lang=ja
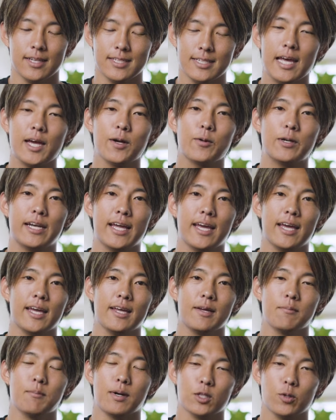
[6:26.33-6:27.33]
で、最後にね
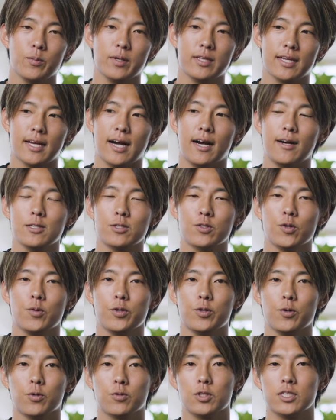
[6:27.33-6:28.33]
まとめて感想
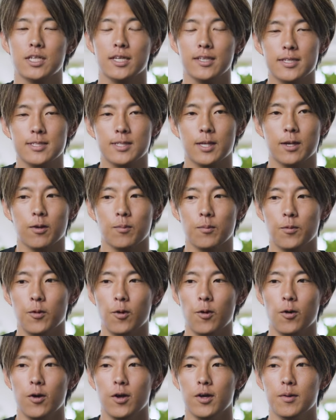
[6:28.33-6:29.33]
を言おうとしたんですけれど
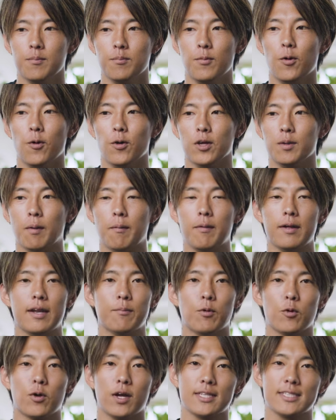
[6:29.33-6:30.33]
も、もう今ま
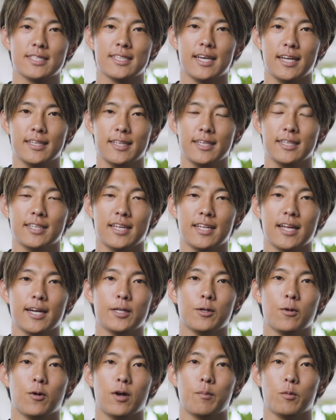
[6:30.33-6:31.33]
で僕が伝えてきた
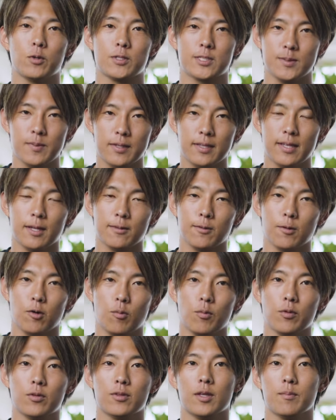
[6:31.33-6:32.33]
内容がもう全てだと
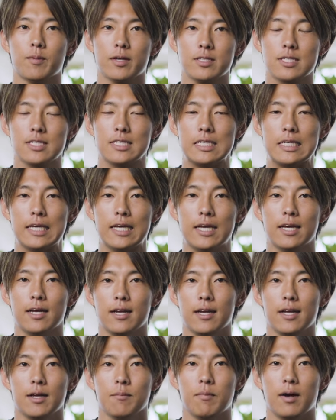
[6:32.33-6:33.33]
思っていますし、
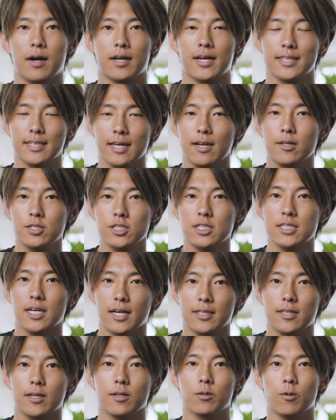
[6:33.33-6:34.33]
語らずして
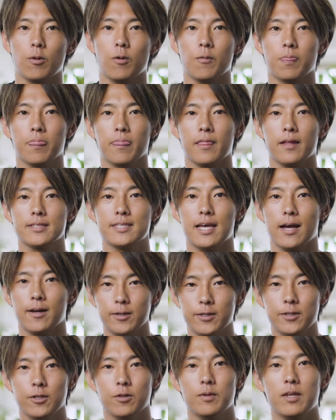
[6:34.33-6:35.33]
語ると
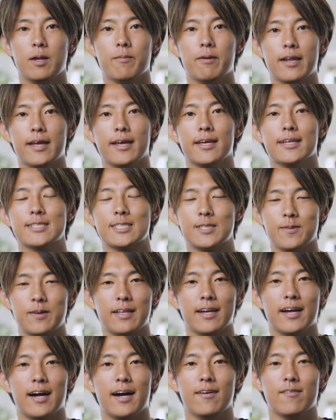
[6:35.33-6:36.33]
作品を見ればね
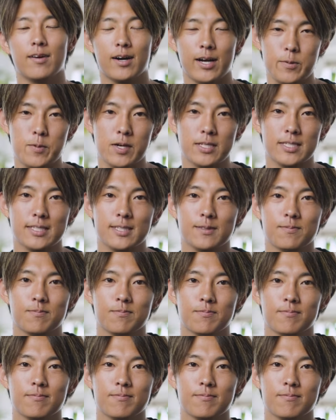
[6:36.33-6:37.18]
全てが分かります。